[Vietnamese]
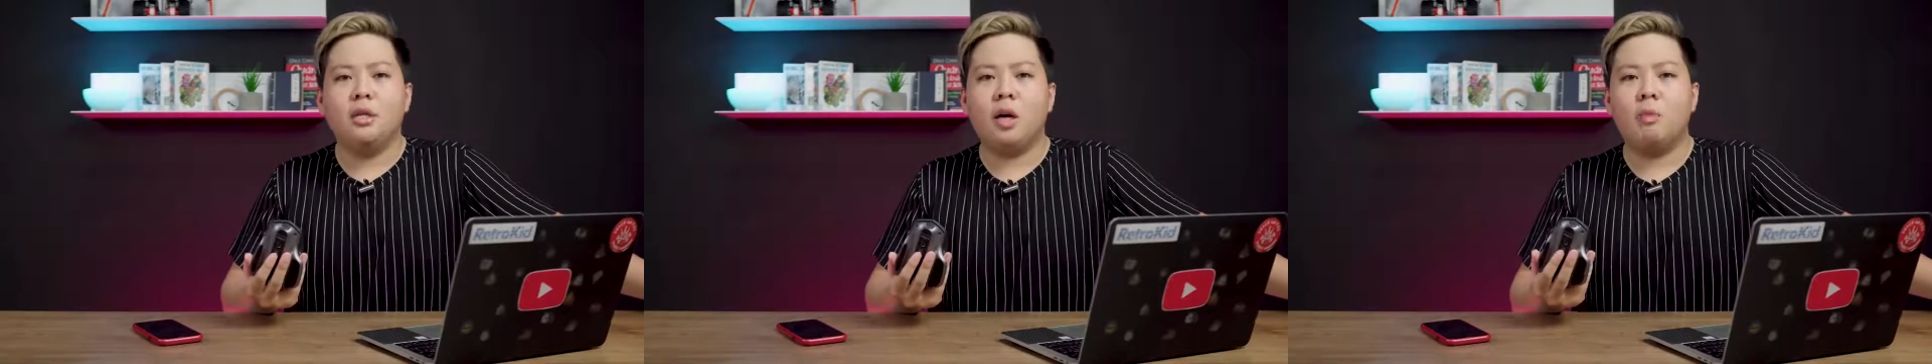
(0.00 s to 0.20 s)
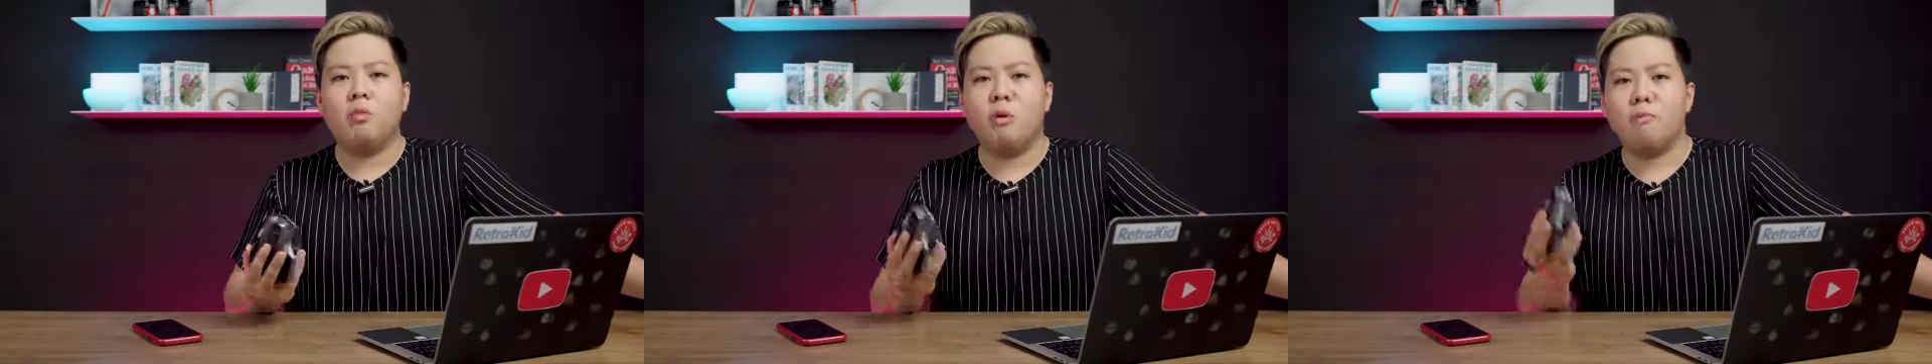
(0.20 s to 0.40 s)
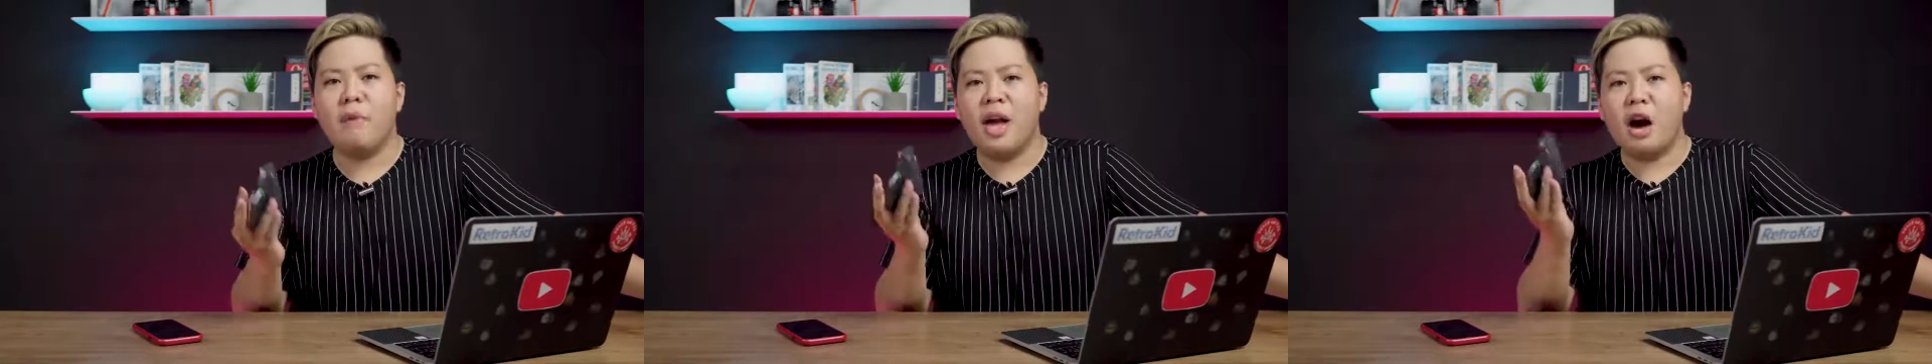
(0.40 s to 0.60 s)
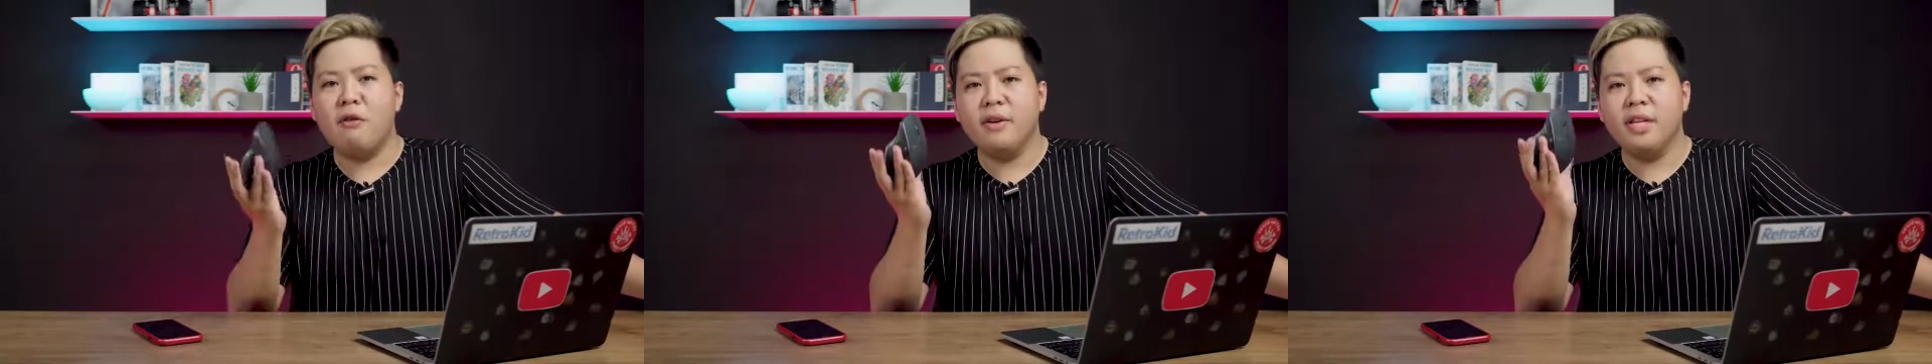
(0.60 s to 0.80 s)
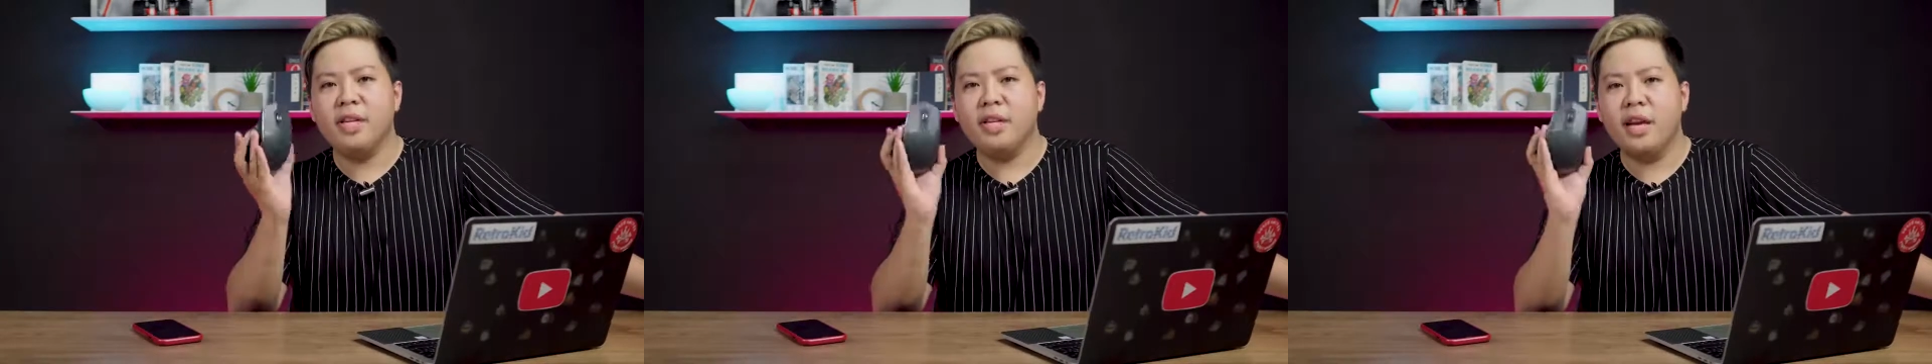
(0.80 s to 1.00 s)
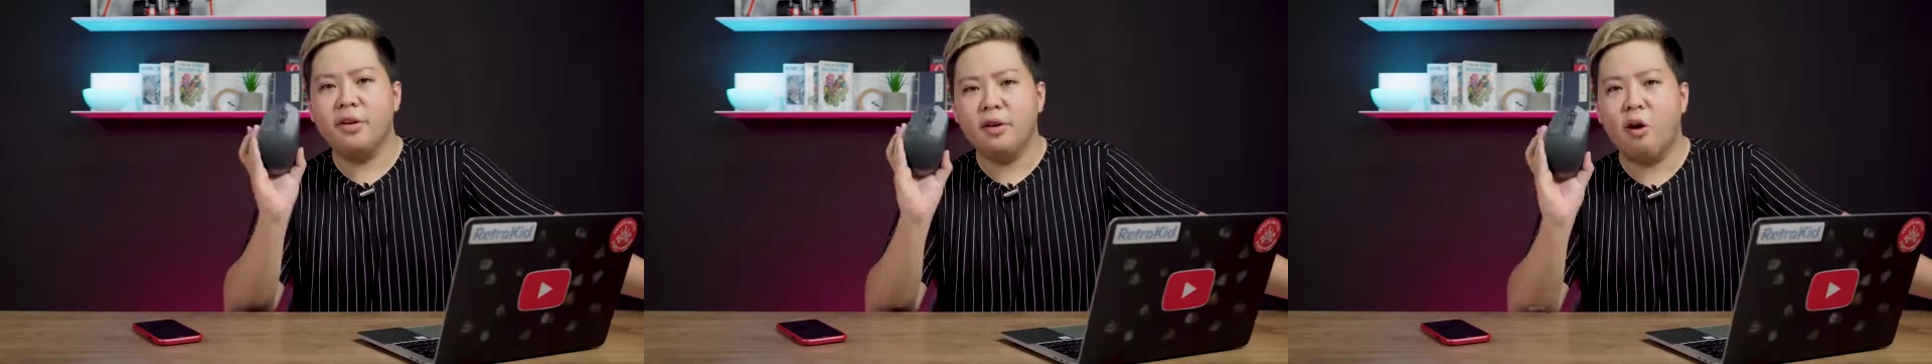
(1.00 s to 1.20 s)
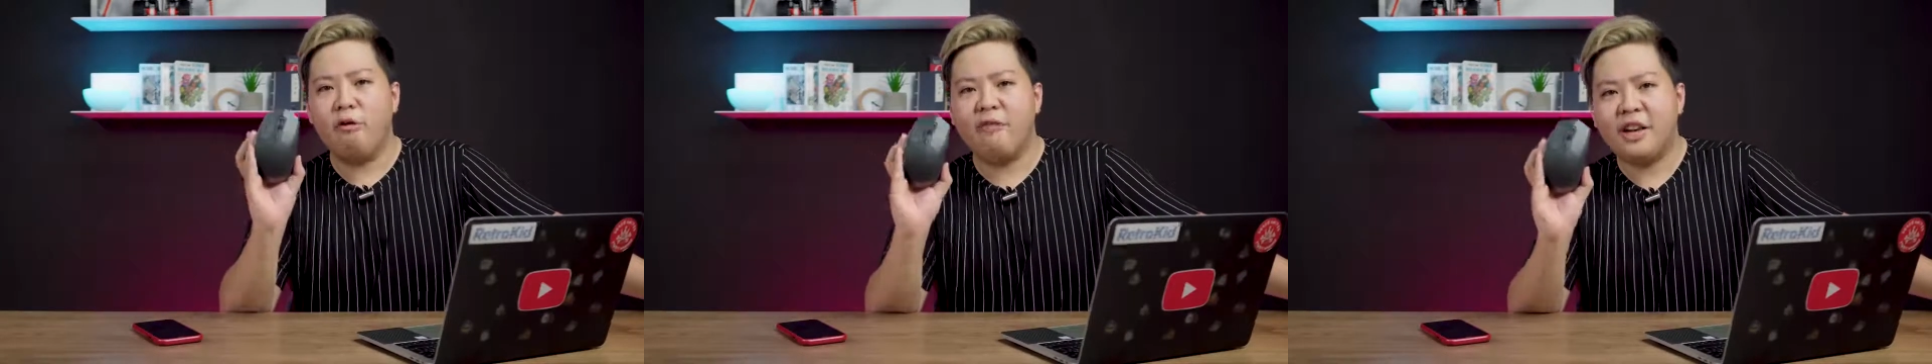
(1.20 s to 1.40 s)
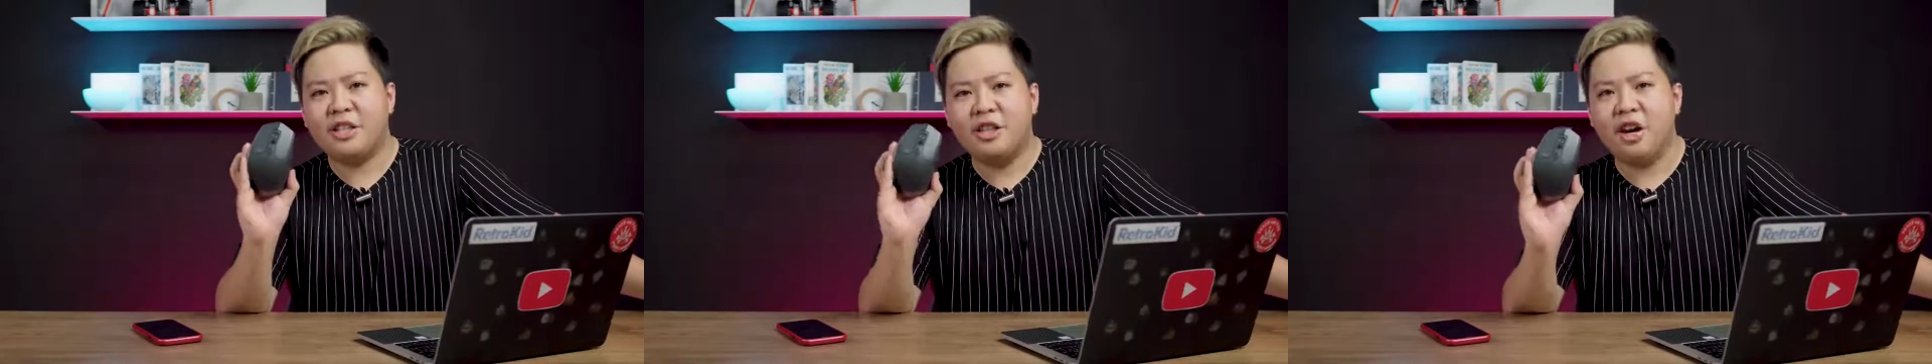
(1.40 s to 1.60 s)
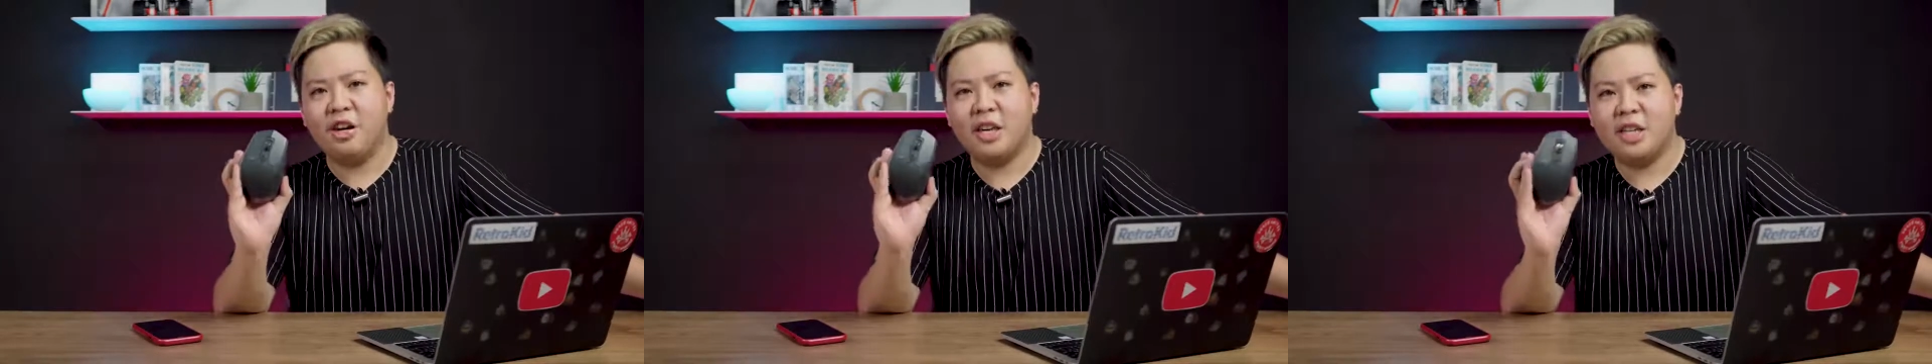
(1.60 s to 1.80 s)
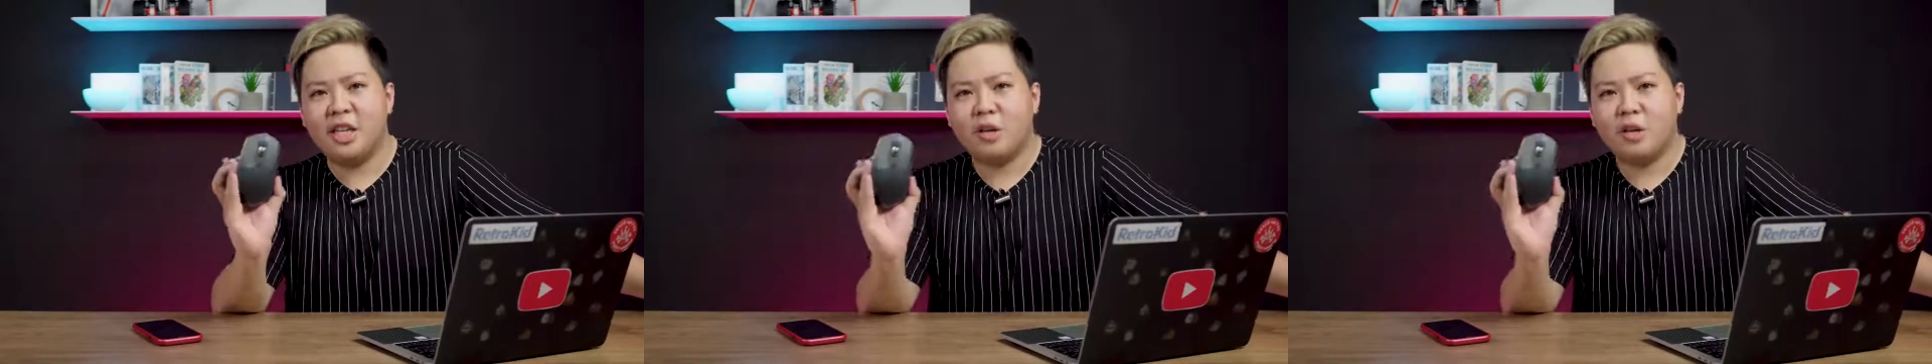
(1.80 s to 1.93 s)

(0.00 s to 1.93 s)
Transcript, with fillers: trông nó béo và nhìn đần độ vãi trưởng